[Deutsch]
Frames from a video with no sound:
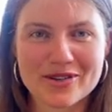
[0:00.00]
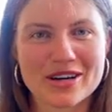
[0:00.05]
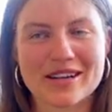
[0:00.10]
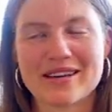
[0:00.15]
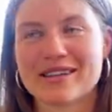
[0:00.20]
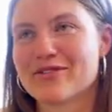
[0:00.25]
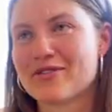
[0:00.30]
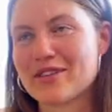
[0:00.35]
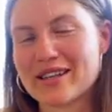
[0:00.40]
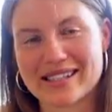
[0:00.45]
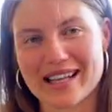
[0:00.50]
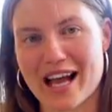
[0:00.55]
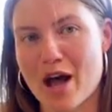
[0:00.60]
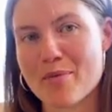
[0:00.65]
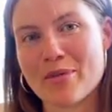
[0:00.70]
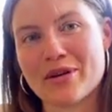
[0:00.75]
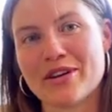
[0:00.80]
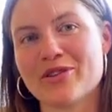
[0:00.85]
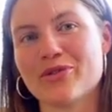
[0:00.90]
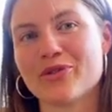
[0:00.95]
oder vier
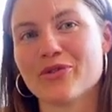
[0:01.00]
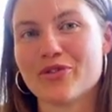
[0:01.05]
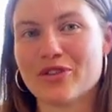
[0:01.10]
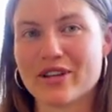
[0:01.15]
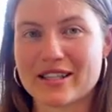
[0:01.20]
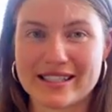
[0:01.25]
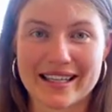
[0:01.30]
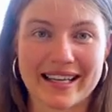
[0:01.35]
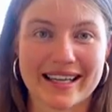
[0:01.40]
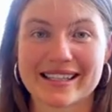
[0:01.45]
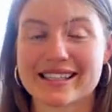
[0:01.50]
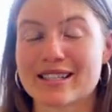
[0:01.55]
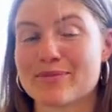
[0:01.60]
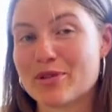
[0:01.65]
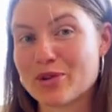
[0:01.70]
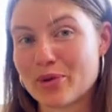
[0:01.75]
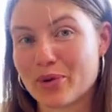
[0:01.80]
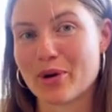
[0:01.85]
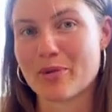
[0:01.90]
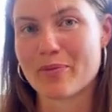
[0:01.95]
Samen, die du für diese ganze
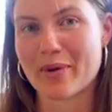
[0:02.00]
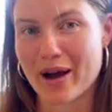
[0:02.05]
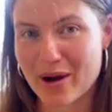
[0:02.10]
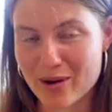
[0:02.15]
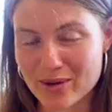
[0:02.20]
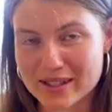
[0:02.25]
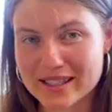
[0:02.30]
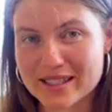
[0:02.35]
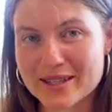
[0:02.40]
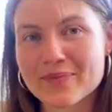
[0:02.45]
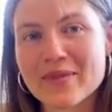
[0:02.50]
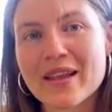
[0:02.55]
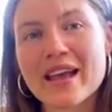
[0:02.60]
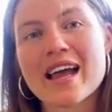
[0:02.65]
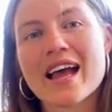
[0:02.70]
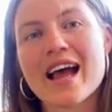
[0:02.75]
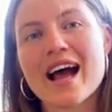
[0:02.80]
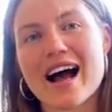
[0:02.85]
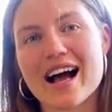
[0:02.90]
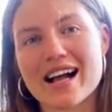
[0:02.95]
Methode brauchst benutzt.
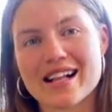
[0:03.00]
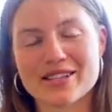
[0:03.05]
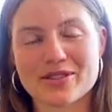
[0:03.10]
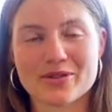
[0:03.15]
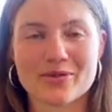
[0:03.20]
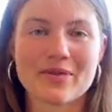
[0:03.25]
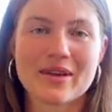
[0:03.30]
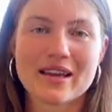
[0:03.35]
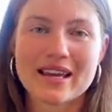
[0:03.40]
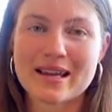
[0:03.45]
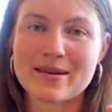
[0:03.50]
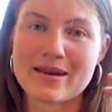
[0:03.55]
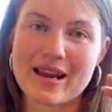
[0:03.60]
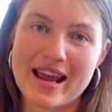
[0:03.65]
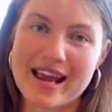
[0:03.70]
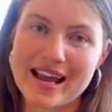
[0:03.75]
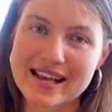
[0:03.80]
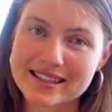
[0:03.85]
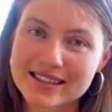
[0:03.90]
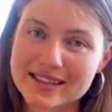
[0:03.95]
Also in
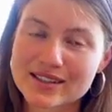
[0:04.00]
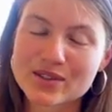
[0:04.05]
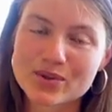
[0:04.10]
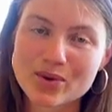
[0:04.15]
der ersten